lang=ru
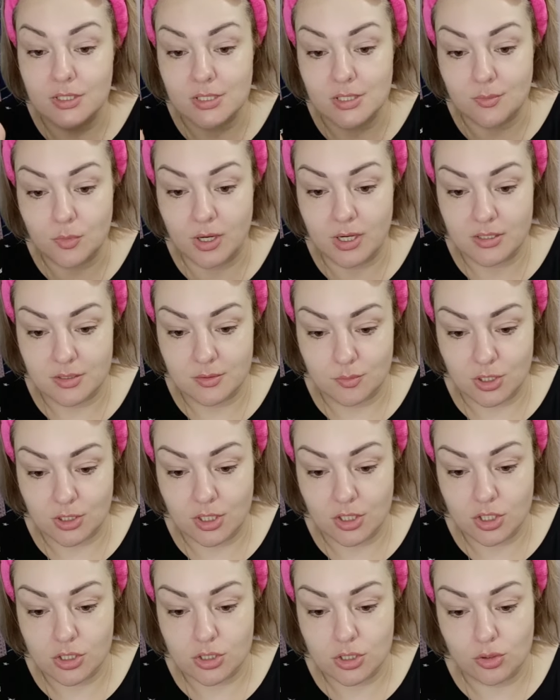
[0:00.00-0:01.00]
снимать. Мне
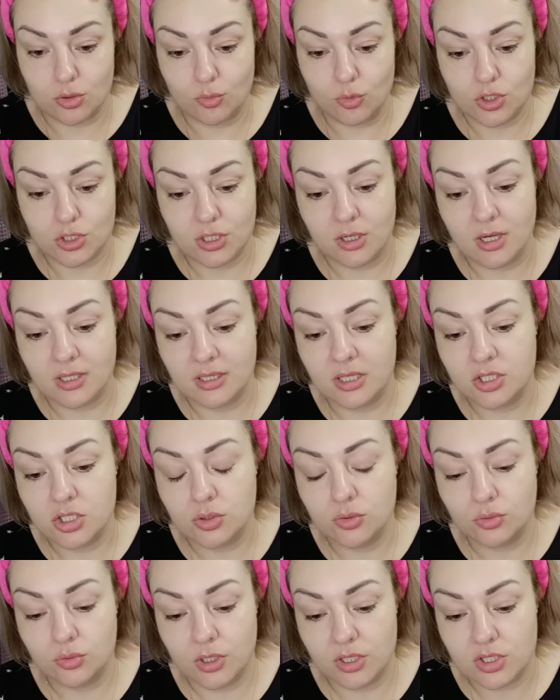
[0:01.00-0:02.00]
кажется, ее можно как
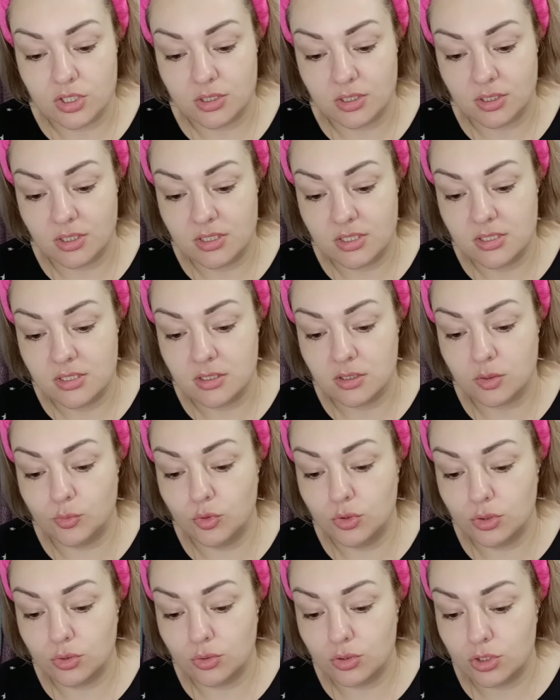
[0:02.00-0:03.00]
ночную даже наносить, это
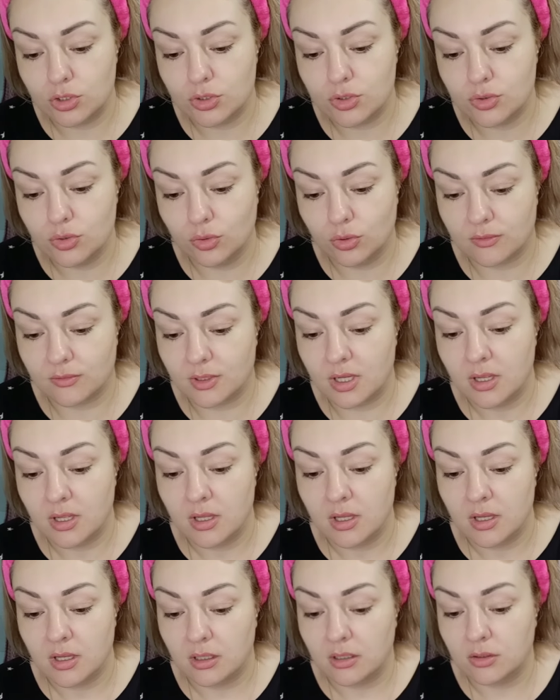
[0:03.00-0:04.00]
будет очень здорово.
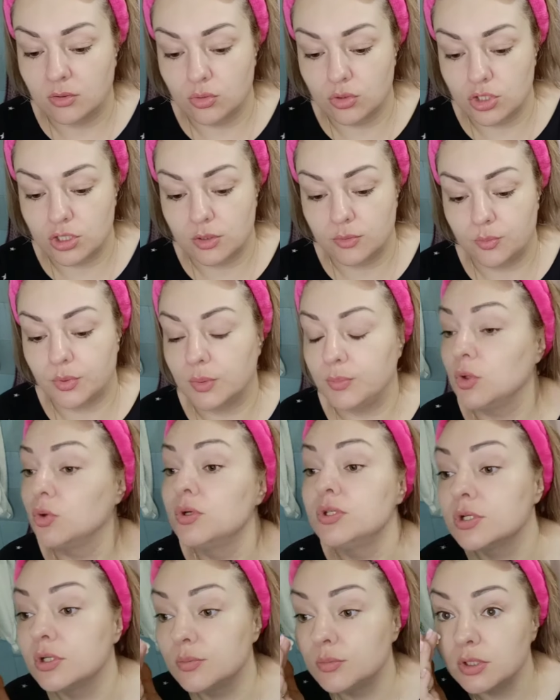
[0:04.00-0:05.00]
Кожа
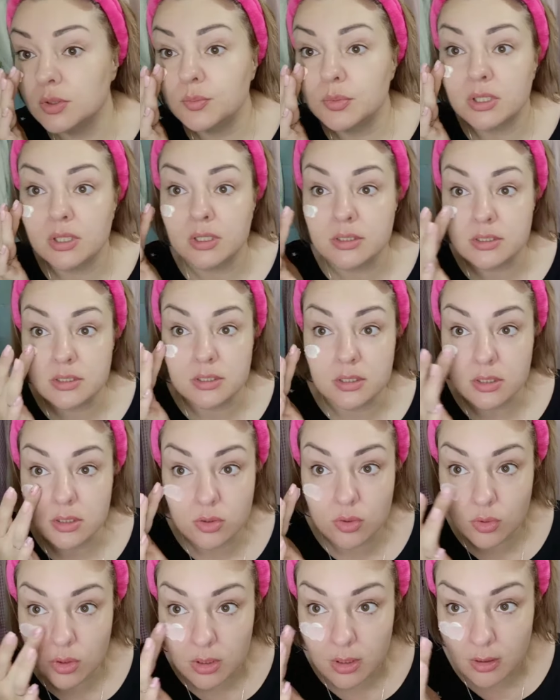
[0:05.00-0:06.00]
пробиотиками напитается и не
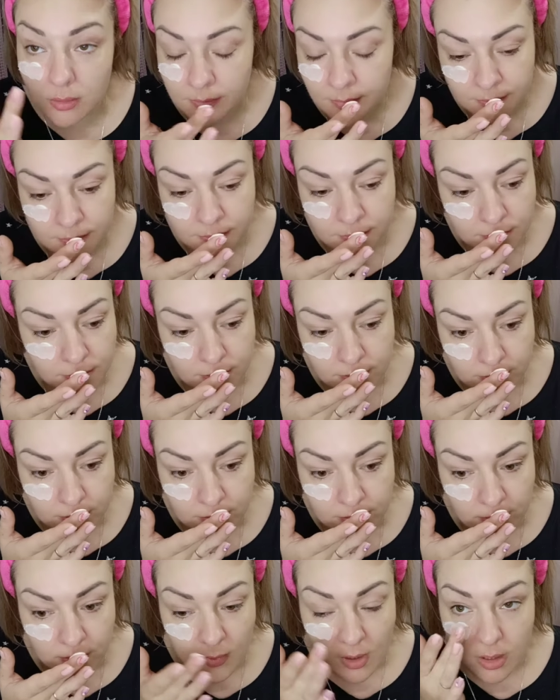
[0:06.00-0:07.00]
только.
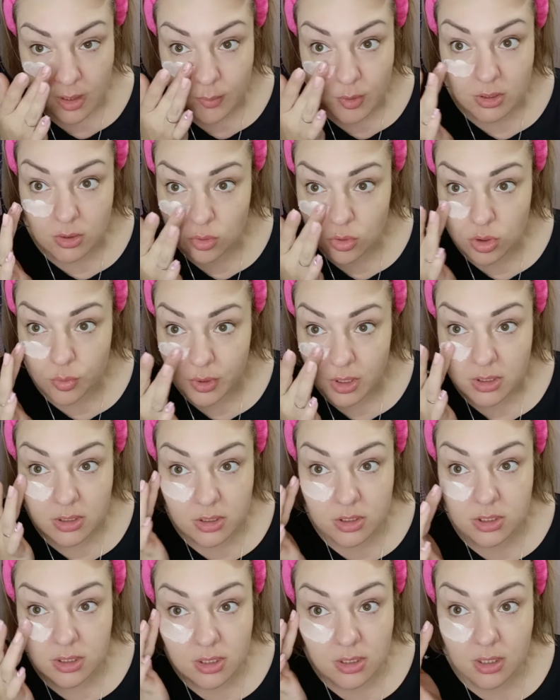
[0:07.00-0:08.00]
Аромата тоже
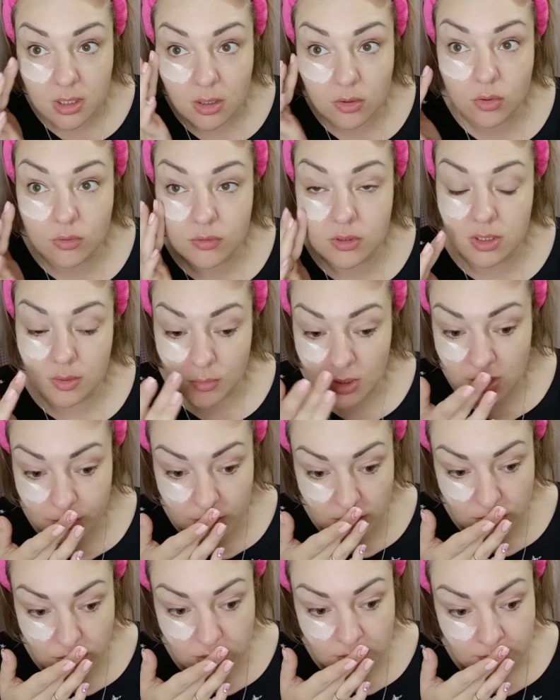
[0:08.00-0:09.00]
практически никакого не имеет
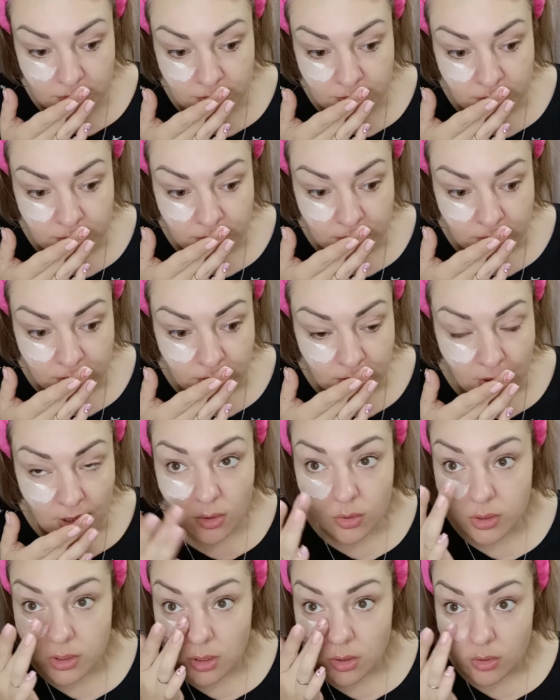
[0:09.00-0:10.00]
продукт.
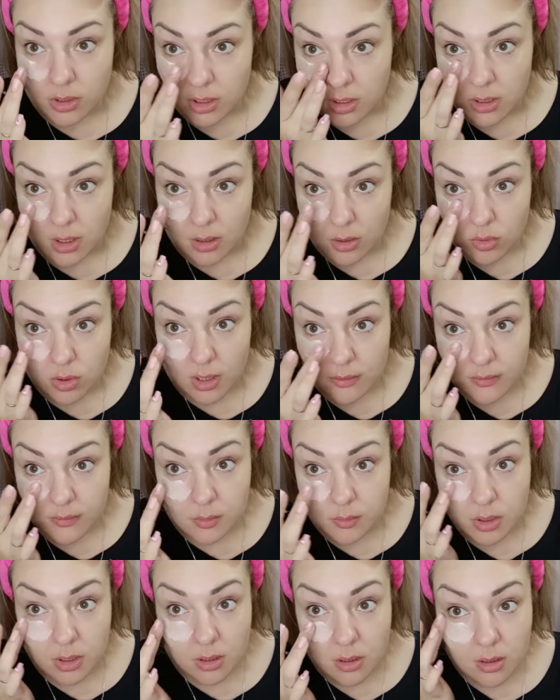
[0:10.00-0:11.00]
Легкий-легкий, еле
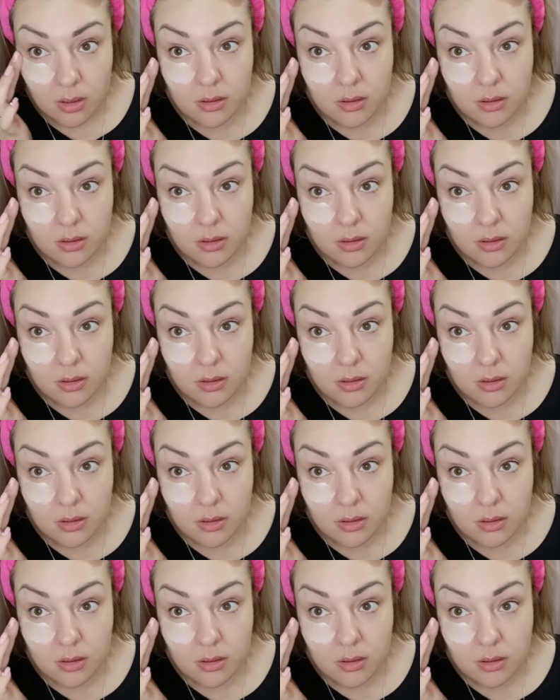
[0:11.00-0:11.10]
уловимый.